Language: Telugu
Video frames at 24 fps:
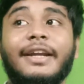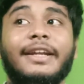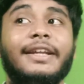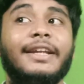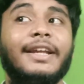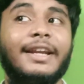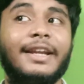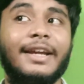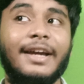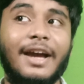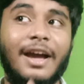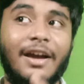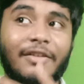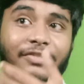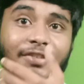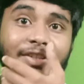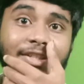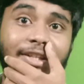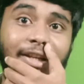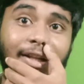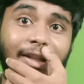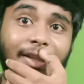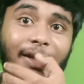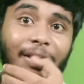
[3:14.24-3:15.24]
రియల్గా
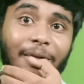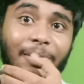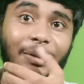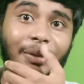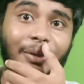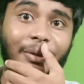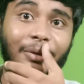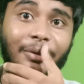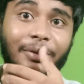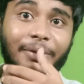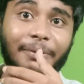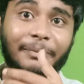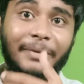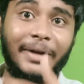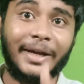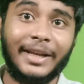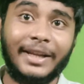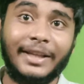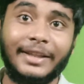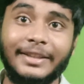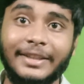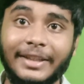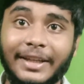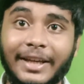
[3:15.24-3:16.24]
అఫిషనల్ దాంట్లో
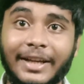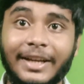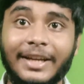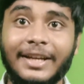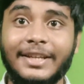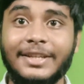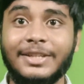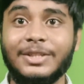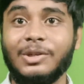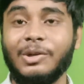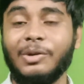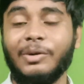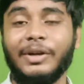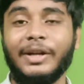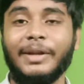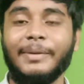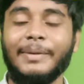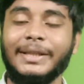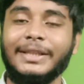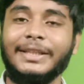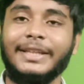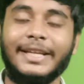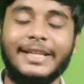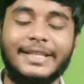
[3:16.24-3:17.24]
బాలాజీ గారి లిస్ట్లో ఉంటే
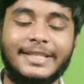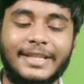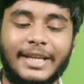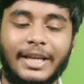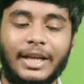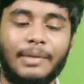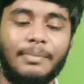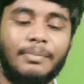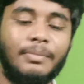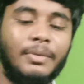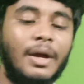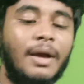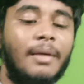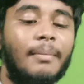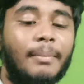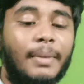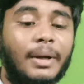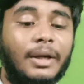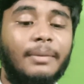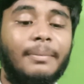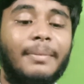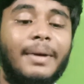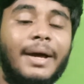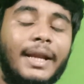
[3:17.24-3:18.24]
మాత్రం ఏం చేయలేం
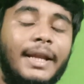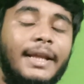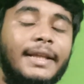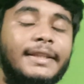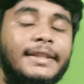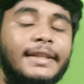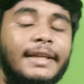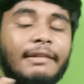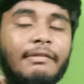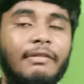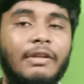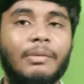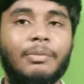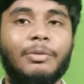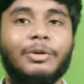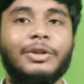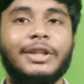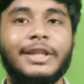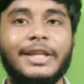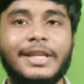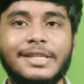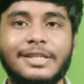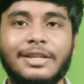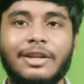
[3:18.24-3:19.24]
బట్ బాలాజీ గారు
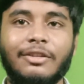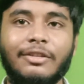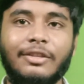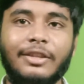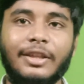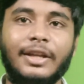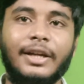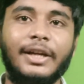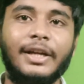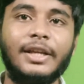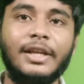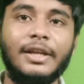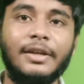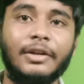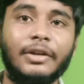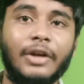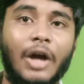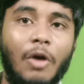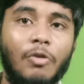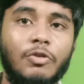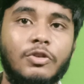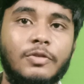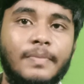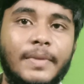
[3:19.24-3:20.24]
వెళ్ళిపోతే ఏం జరుగుతుందంటే
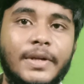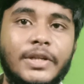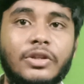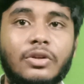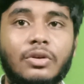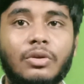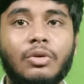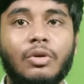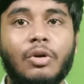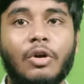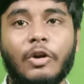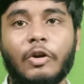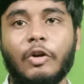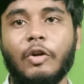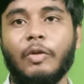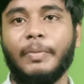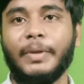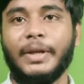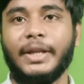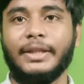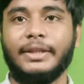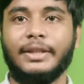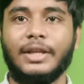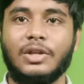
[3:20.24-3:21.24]
మేట్స్లో గొర్రెలు
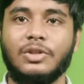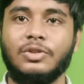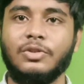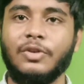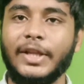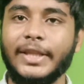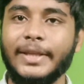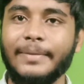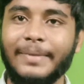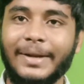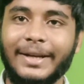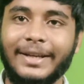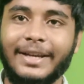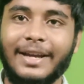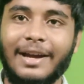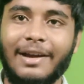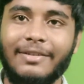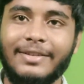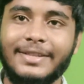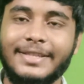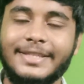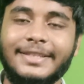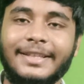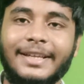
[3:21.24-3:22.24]
పెరుగుతాయి సో అది మనకు
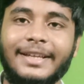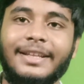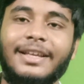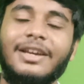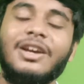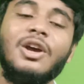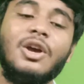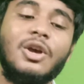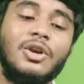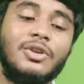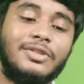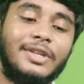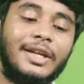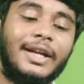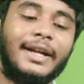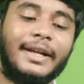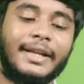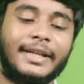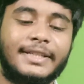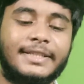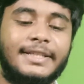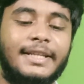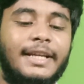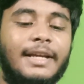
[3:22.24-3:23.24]
కావాల్సింది కదా సో
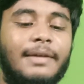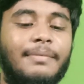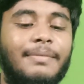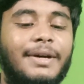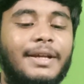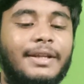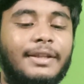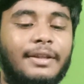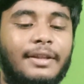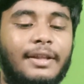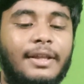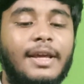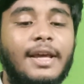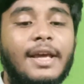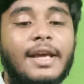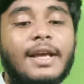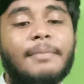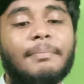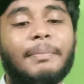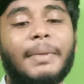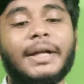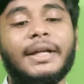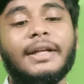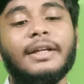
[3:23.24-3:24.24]
ఇంట్రెస్టింగ్గా మారుతుంది
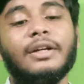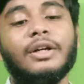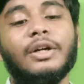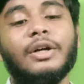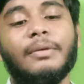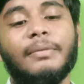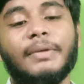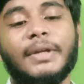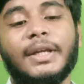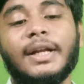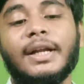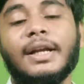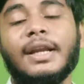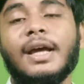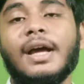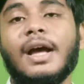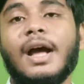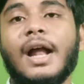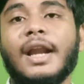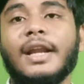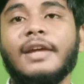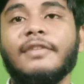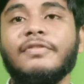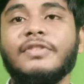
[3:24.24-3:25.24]
బట్ uh, ఇక్కడ
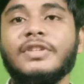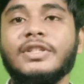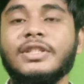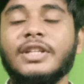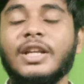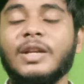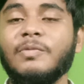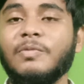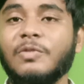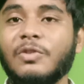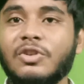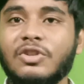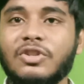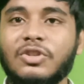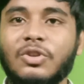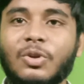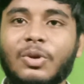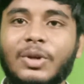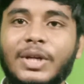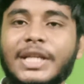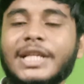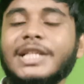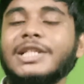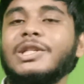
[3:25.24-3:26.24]
అన్అఫిషనల్
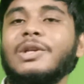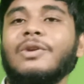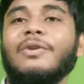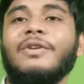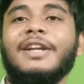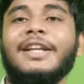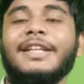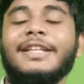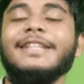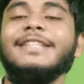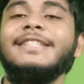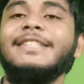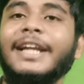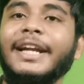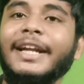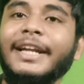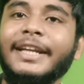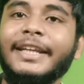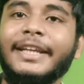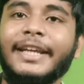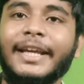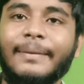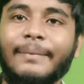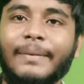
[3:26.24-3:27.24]
ఫోల్స్లో లిస్ట్లో ఉన్నది
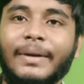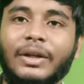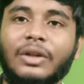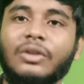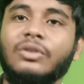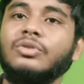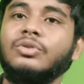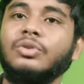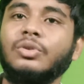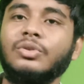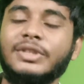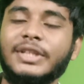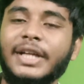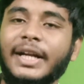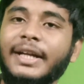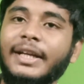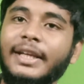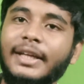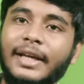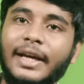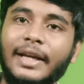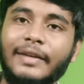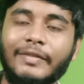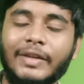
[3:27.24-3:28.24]
చంటి అనమాట సో
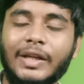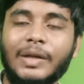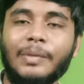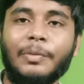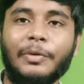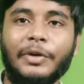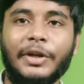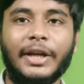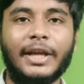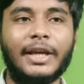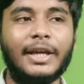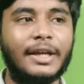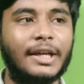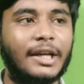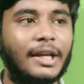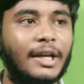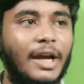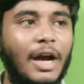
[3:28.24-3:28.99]
చంటి గారు వెళ్ళిపోయినా